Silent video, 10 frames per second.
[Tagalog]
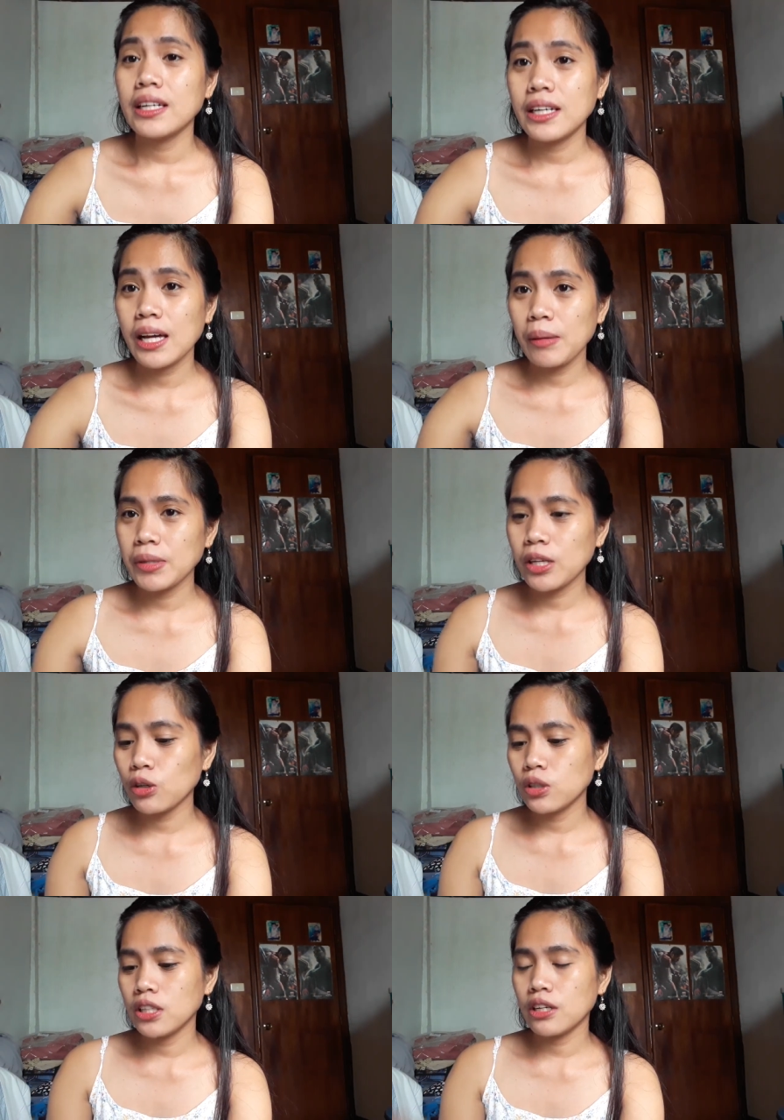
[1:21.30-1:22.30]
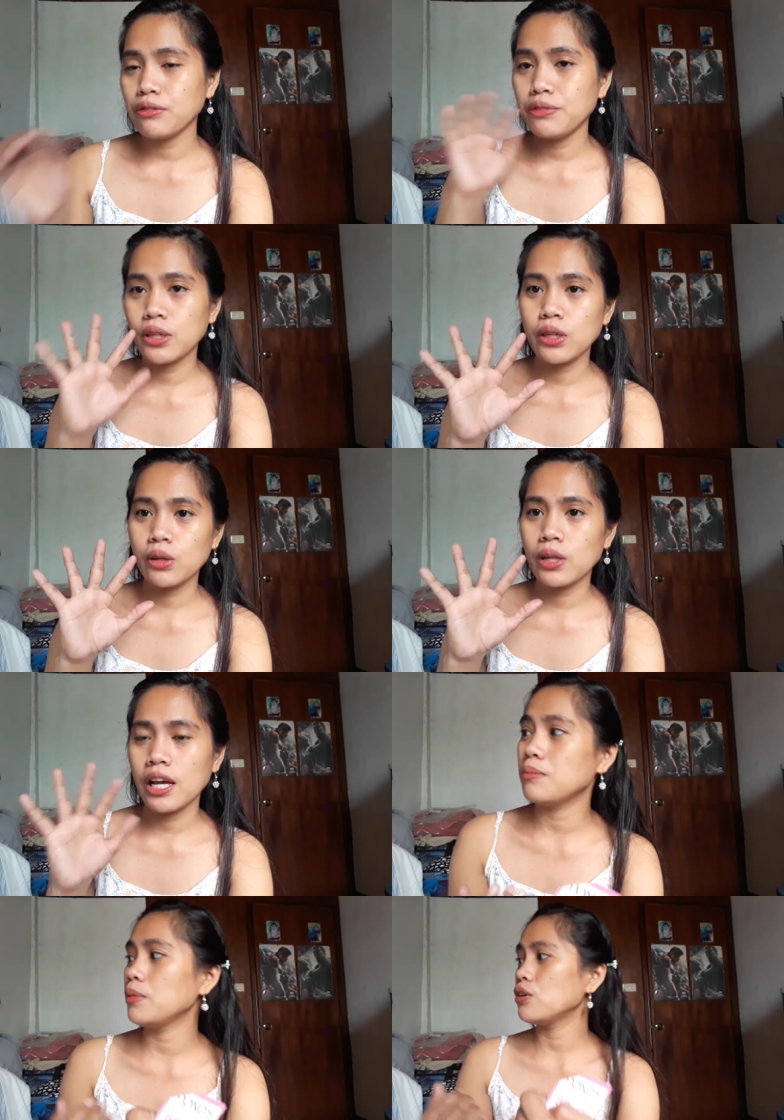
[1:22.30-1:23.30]
gagamit ako ng finger ko
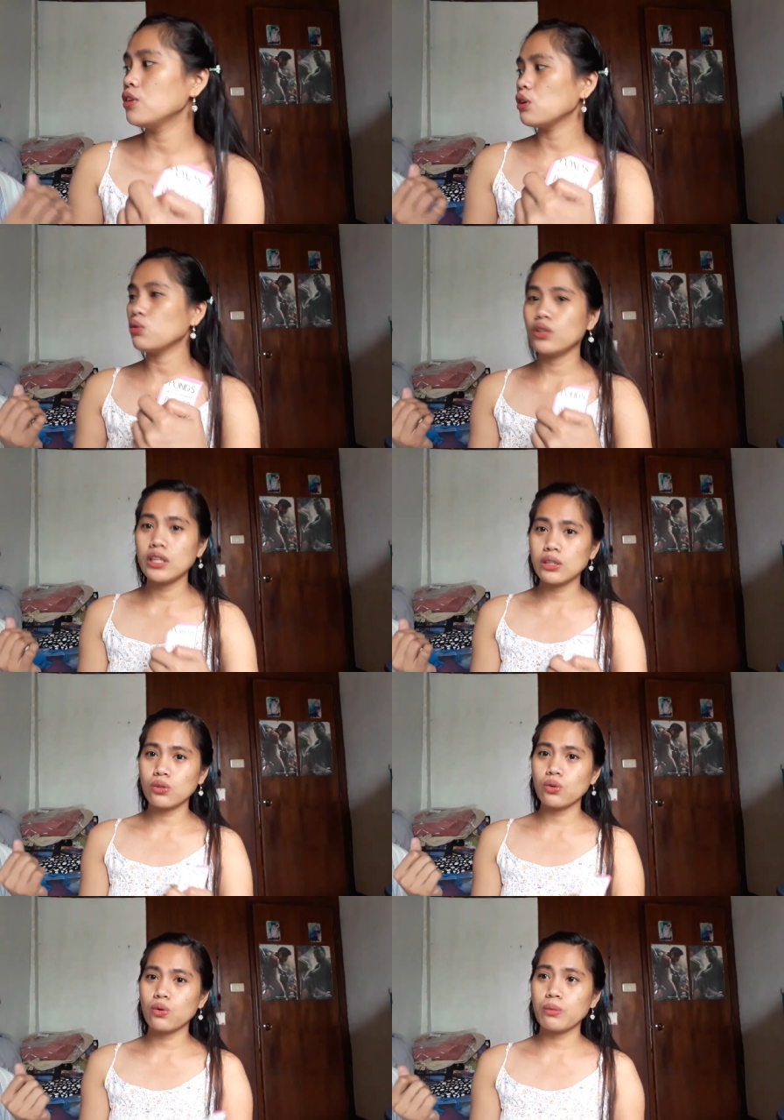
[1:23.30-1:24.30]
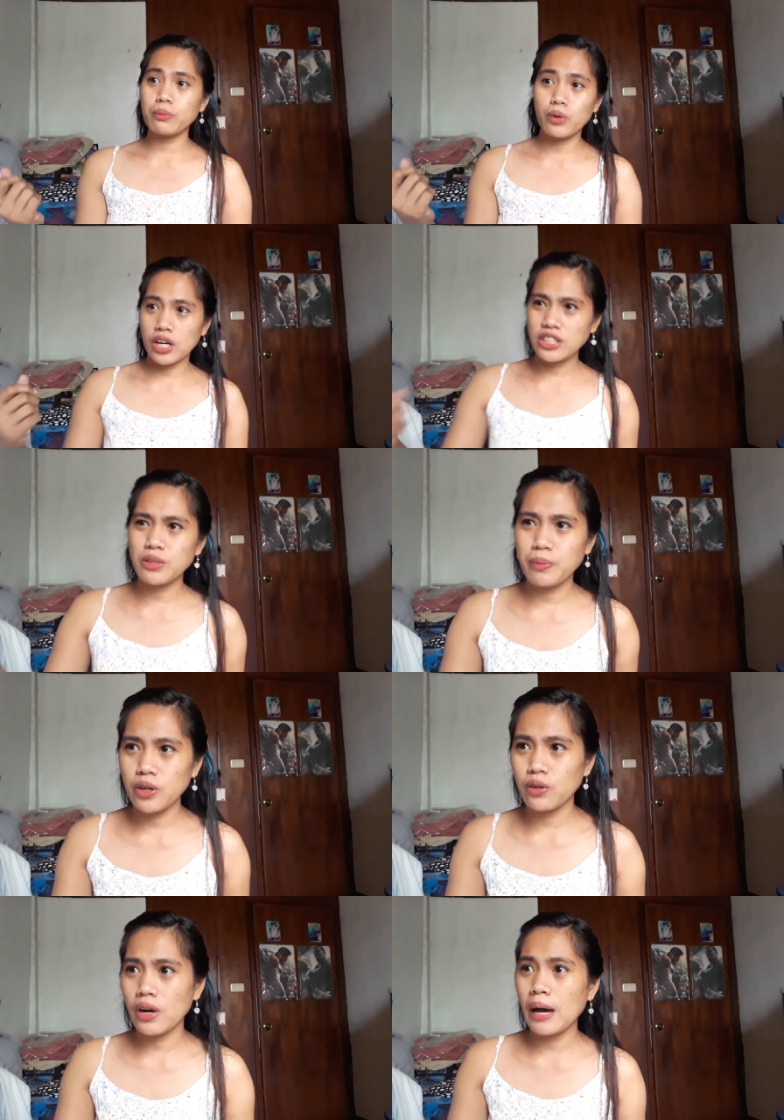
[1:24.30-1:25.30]
lang. Meron ako dito brush,
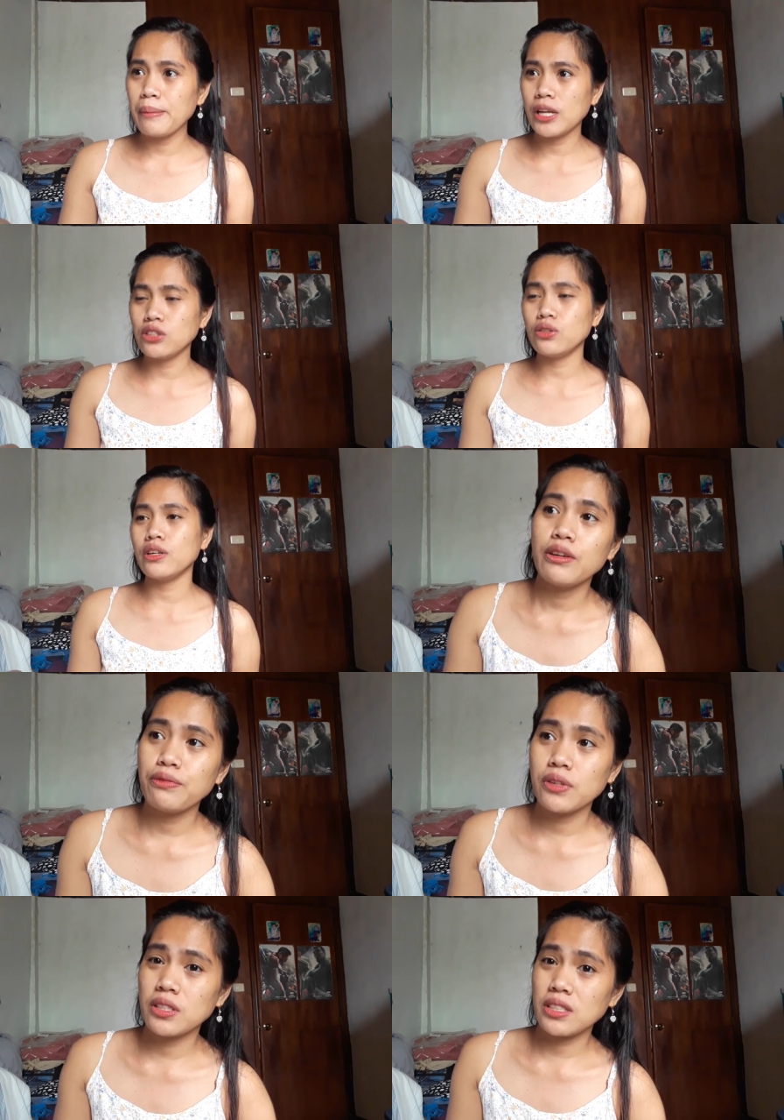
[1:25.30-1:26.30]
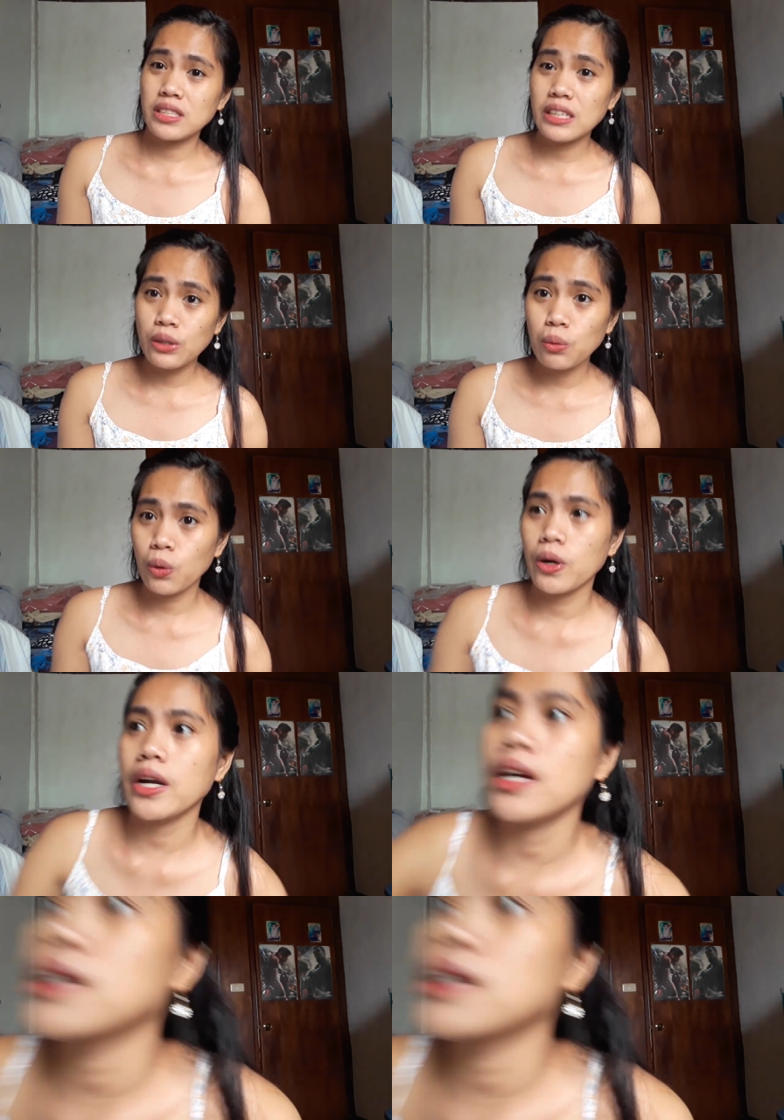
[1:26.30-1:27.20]
pero I'm not sure if this is gonna work